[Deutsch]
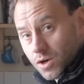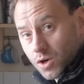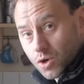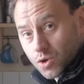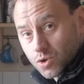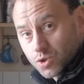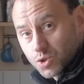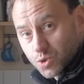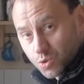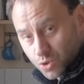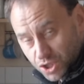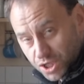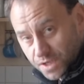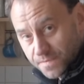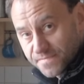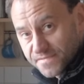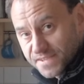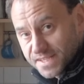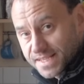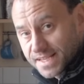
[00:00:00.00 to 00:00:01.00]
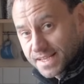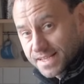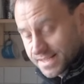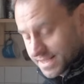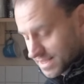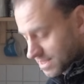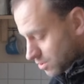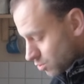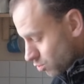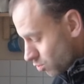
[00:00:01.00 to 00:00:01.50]
Und so schieben wir sie jetzt
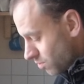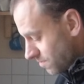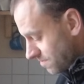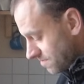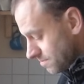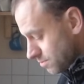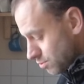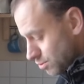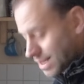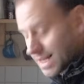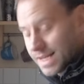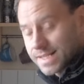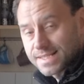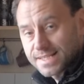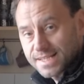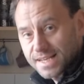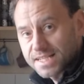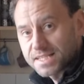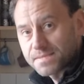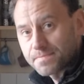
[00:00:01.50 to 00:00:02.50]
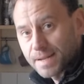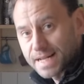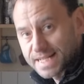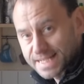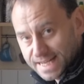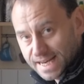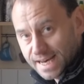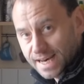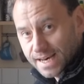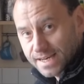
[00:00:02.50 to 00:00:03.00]
in den Ofen und lassen sie erstmal
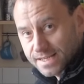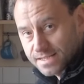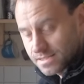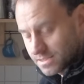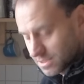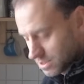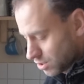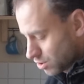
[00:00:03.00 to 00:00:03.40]
garen.